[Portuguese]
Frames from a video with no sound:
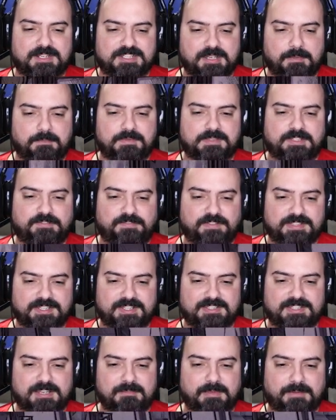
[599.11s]
mas dá pra você
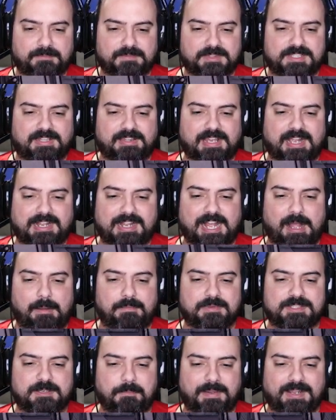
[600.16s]
fazer isso também. Você tacar a
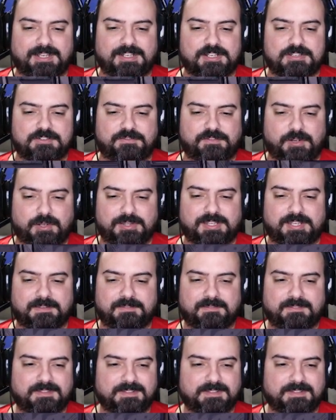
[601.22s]
arma, você pega ela de volta.